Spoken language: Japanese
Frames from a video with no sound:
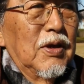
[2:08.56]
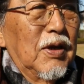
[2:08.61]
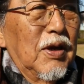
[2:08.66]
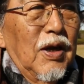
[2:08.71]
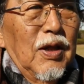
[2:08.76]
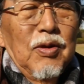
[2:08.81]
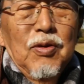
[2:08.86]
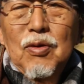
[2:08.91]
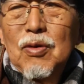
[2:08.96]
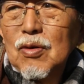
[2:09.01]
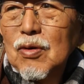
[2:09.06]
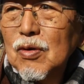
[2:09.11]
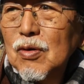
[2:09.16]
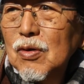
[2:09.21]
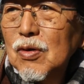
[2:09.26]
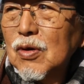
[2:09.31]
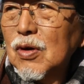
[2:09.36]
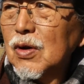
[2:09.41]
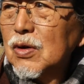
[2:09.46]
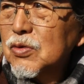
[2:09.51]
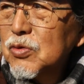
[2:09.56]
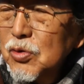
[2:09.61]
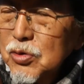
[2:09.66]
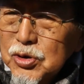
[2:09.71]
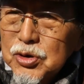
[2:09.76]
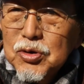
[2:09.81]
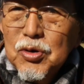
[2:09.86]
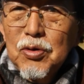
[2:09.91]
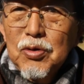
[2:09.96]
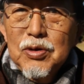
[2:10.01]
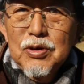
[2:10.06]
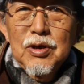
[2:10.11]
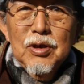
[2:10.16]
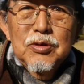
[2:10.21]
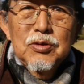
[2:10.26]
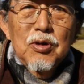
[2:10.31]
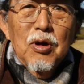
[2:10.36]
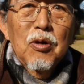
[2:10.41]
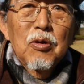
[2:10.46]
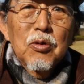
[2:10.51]
あの年寄りで
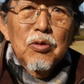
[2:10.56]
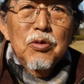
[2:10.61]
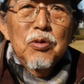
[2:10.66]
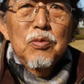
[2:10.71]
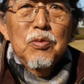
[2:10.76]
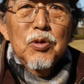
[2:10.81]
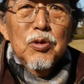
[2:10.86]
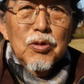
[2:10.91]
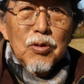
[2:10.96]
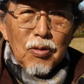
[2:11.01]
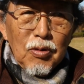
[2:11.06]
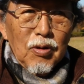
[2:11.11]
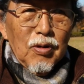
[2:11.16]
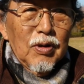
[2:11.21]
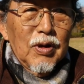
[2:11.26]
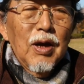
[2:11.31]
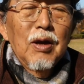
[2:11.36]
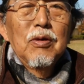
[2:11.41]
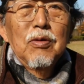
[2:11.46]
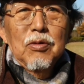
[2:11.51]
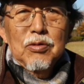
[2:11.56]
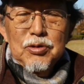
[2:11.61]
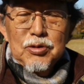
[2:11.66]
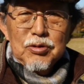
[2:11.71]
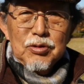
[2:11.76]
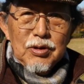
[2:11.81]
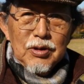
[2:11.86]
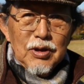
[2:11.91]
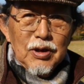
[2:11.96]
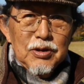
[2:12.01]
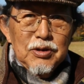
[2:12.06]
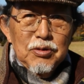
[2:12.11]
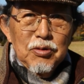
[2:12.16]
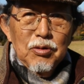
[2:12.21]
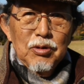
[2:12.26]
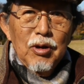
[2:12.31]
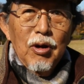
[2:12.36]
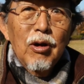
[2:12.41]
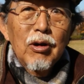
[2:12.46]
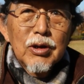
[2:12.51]
すとか子どもの健康づくりが必
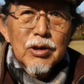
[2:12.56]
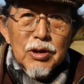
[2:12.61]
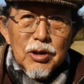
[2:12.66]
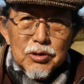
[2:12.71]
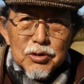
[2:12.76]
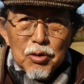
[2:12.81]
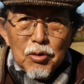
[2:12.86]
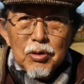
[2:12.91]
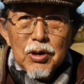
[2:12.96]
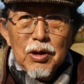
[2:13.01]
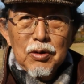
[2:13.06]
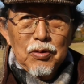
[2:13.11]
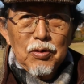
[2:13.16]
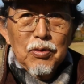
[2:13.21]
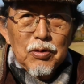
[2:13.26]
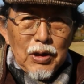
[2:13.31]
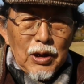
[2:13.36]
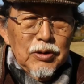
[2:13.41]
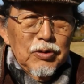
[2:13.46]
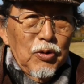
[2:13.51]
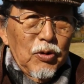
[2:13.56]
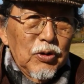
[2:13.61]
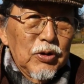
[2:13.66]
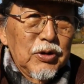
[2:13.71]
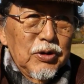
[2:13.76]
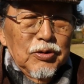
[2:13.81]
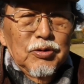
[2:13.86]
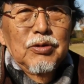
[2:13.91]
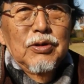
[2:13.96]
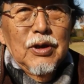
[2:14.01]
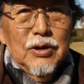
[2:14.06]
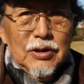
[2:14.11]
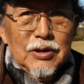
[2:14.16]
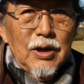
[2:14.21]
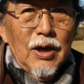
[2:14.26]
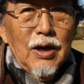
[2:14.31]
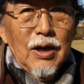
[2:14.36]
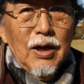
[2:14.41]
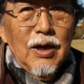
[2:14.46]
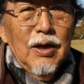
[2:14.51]
要なわけでしょ。健康だと言うんでし
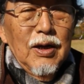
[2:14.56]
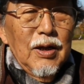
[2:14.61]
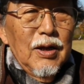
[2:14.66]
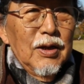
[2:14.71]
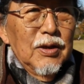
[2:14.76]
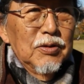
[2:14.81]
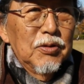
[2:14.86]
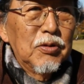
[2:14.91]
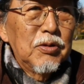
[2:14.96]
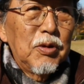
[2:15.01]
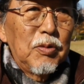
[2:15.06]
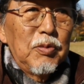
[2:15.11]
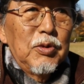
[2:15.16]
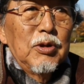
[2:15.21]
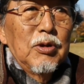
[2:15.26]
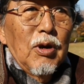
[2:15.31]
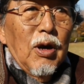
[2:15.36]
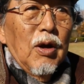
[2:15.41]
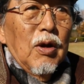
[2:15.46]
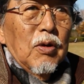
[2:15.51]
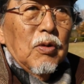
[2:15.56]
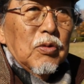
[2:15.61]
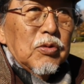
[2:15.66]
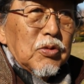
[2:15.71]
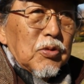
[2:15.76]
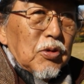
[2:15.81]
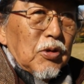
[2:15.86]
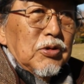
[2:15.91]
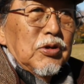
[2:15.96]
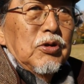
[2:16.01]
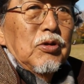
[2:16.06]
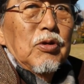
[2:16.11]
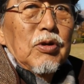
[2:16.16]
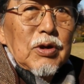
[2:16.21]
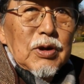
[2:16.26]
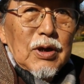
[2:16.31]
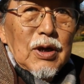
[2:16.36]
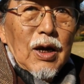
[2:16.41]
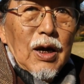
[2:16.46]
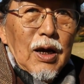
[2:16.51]
たらそのためには年寄
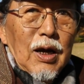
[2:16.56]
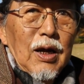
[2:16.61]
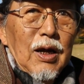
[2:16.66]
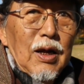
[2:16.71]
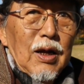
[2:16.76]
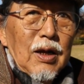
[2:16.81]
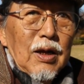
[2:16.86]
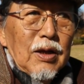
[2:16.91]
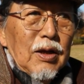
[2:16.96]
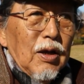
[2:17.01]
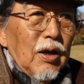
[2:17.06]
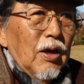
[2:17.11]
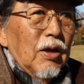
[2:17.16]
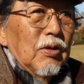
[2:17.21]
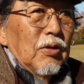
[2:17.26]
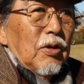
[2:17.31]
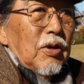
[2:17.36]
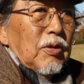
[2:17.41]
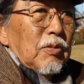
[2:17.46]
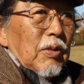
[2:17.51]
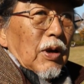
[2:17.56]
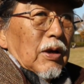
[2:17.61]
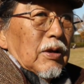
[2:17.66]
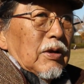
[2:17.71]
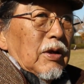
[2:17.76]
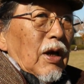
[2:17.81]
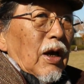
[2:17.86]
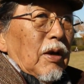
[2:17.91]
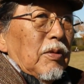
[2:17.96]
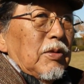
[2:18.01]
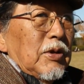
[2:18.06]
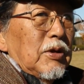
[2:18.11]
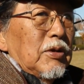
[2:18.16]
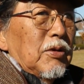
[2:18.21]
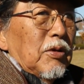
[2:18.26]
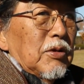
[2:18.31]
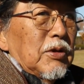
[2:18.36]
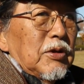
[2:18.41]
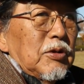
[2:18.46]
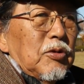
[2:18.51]
りやあの今リハビリ
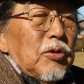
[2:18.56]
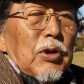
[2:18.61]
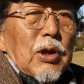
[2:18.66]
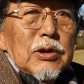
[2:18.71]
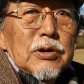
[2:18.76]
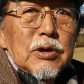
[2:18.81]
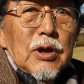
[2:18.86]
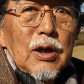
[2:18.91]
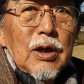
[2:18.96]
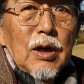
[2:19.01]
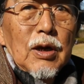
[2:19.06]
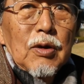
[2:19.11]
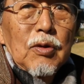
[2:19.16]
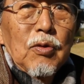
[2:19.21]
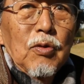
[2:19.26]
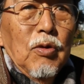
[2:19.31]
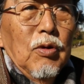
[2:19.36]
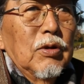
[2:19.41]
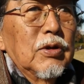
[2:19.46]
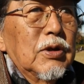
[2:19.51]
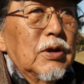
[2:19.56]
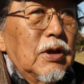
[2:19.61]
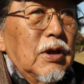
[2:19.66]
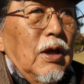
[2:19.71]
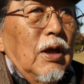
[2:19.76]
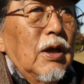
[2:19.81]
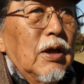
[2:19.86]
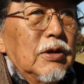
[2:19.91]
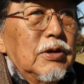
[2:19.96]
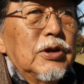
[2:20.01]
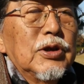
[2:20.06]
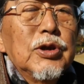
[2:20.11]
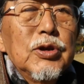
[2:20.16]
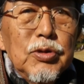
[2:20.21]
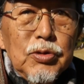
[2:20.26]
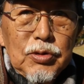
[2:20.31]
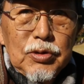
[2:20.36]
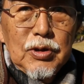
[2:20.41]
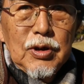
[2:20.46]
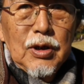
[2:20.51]
の人たちがこう自
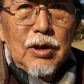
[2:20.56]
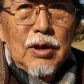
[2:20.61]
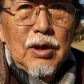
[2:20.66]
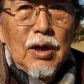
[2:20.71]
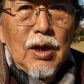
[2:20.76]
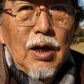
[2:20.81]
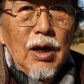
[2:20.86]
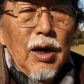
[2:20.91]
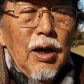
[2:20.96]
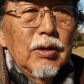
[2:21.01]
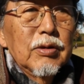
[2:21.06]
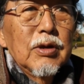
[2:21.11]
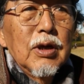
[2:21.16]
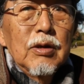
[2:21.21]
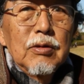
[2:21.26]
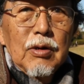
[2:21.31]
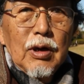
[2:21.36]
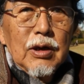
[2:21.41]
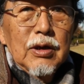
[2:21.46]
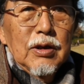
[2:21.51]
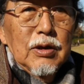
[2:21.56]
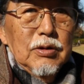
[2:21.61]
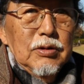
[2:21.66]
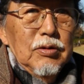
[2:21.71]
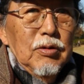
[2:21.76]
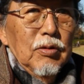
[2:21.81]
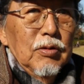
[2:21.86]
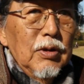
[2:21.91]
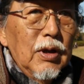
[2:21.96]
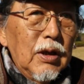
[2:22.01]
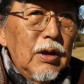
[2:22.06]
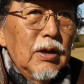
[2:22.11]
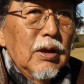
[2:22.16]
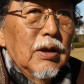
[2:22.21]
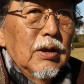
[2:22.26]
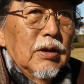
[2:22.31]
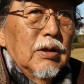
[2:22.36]
由に歩けるわけですよね。